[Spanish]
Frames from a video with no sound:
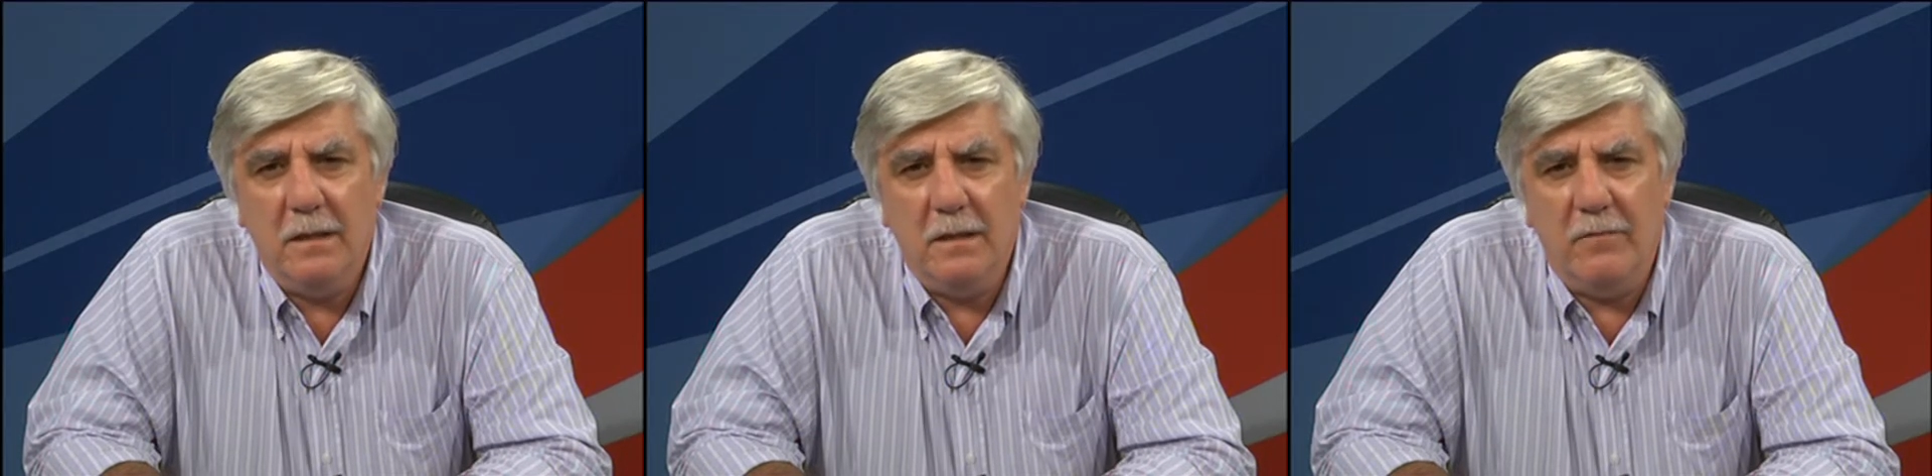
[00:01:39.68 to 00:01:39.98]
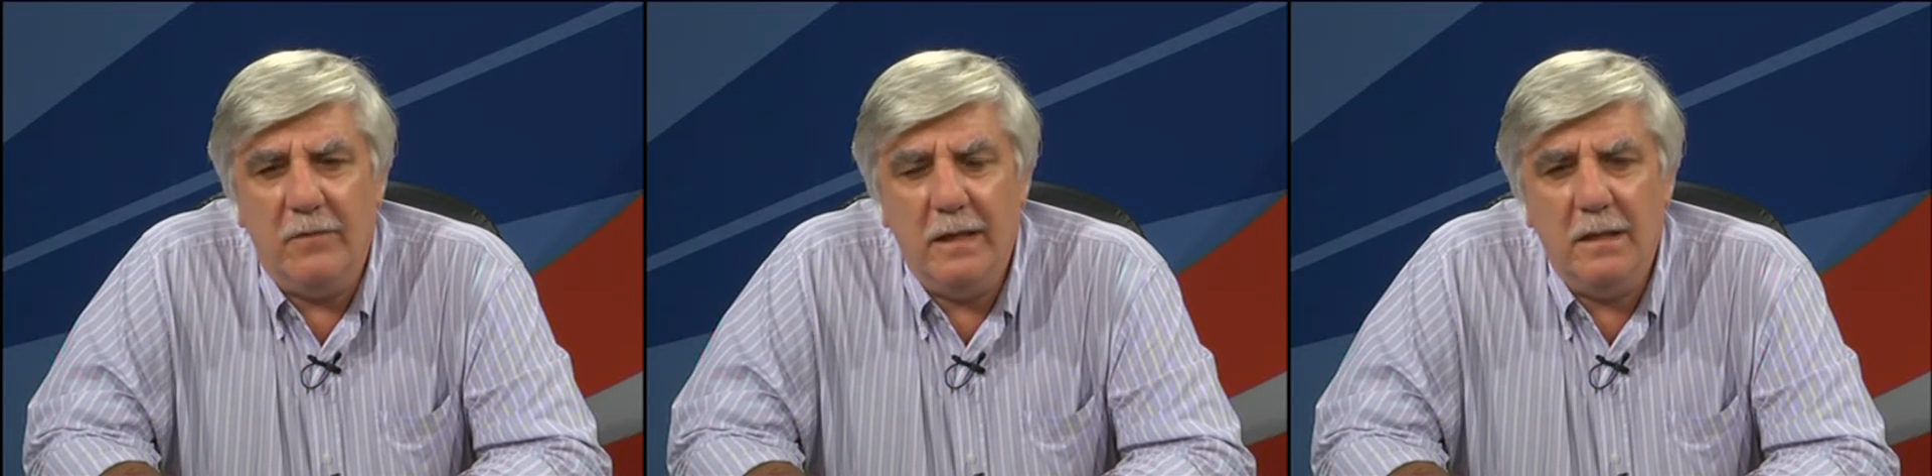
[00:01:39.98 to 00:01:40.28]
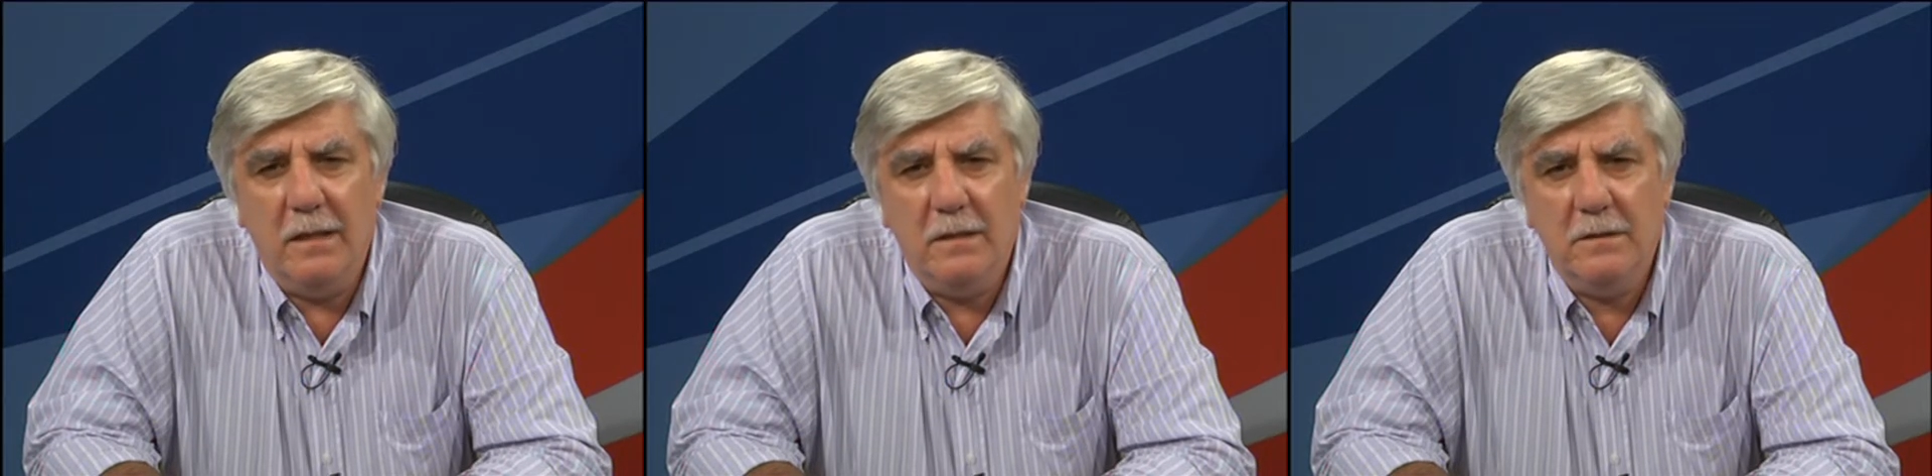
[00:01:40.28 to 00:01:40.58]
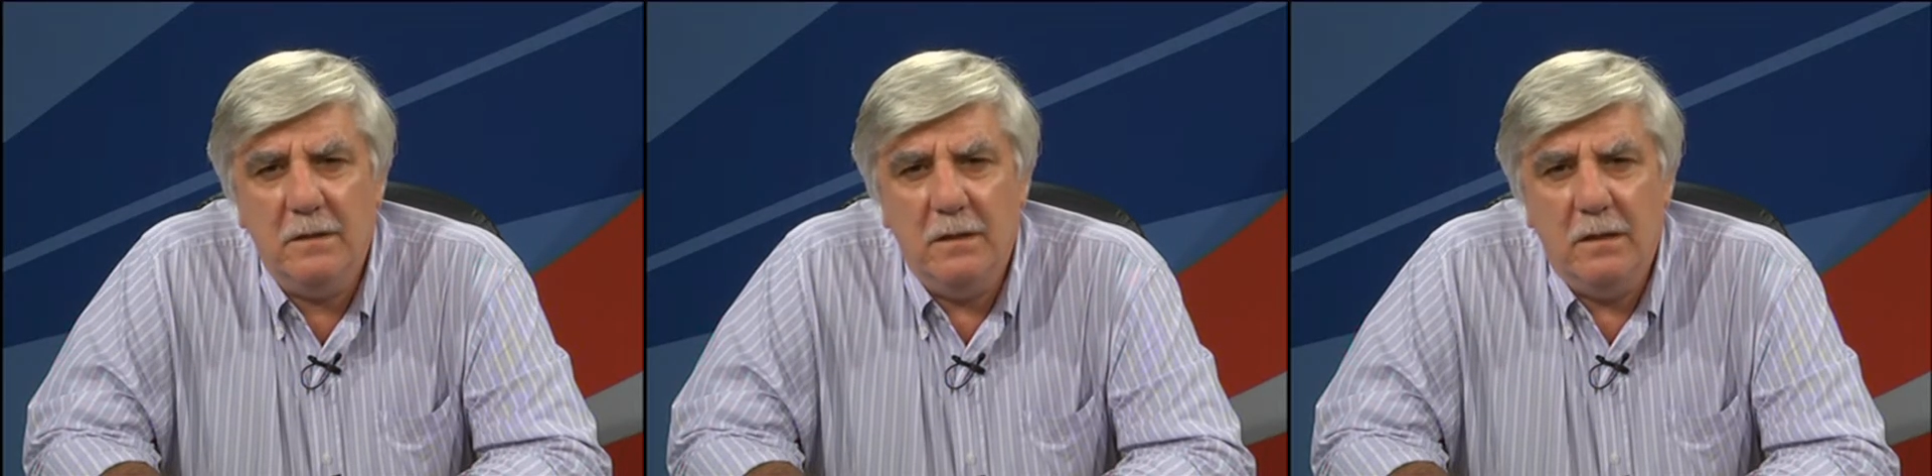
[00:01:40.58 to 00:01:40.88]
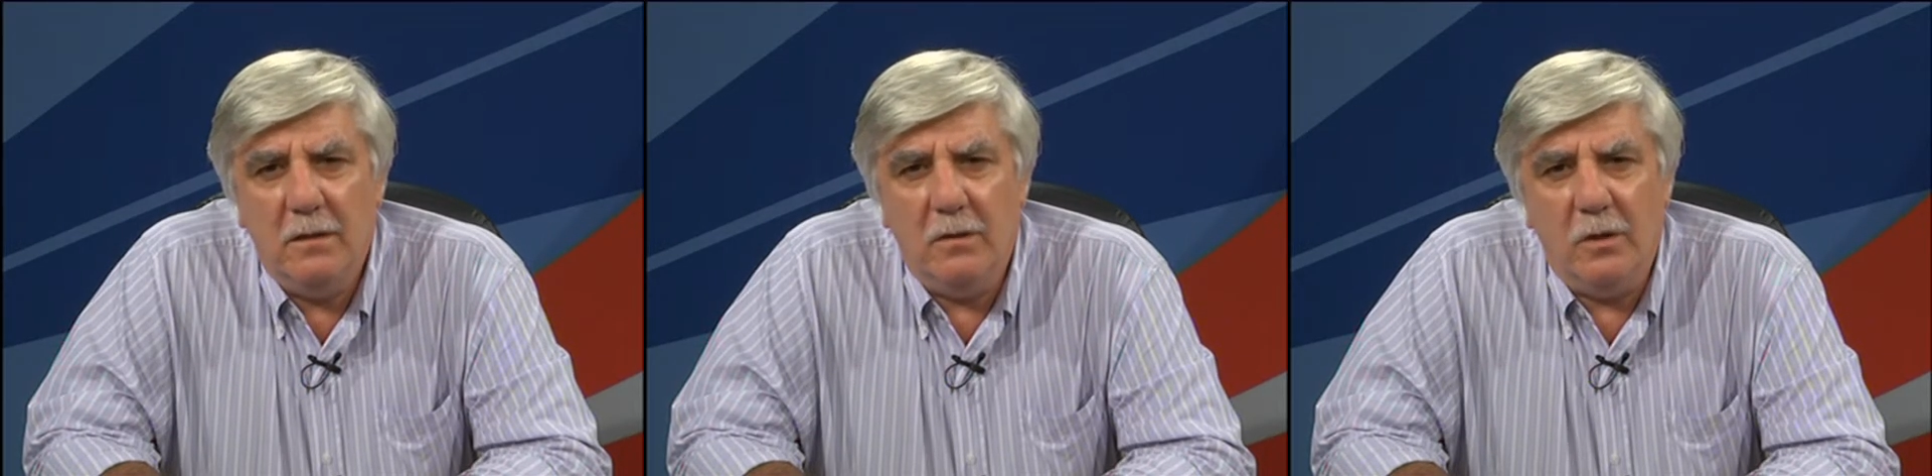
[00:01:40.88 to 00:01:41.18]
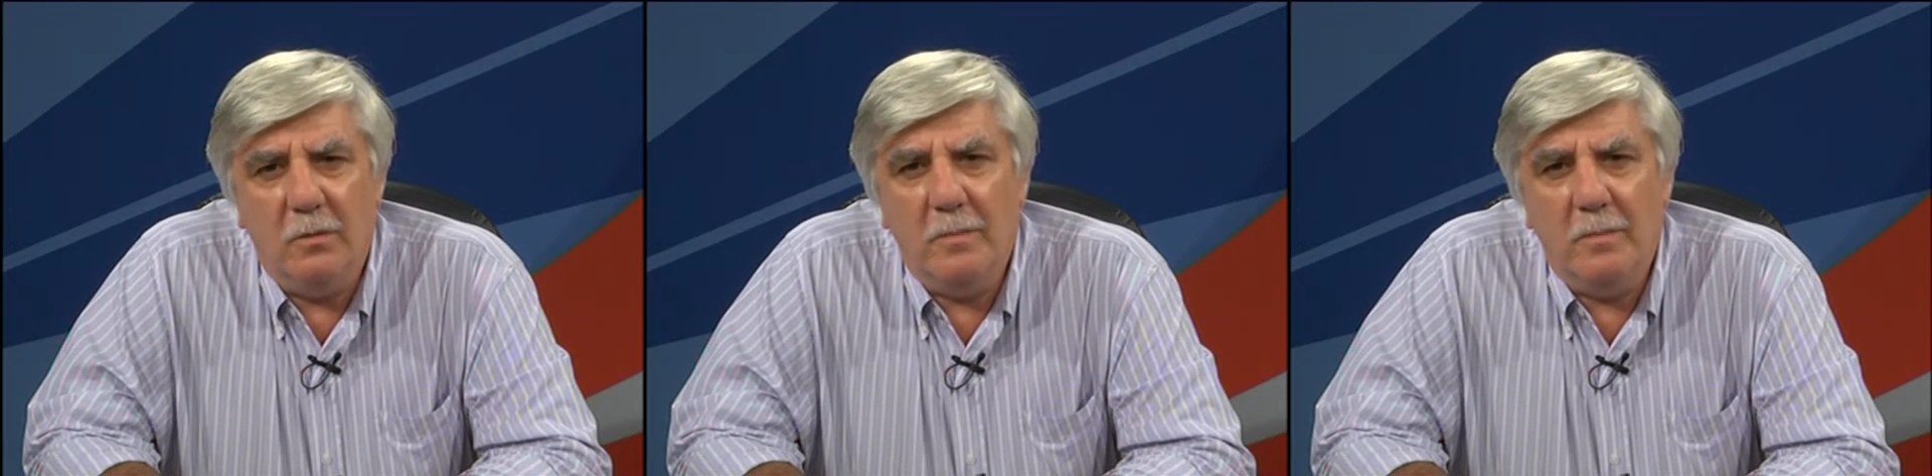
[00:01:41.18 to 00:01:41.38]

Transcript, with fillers: diferentes, lo que nos va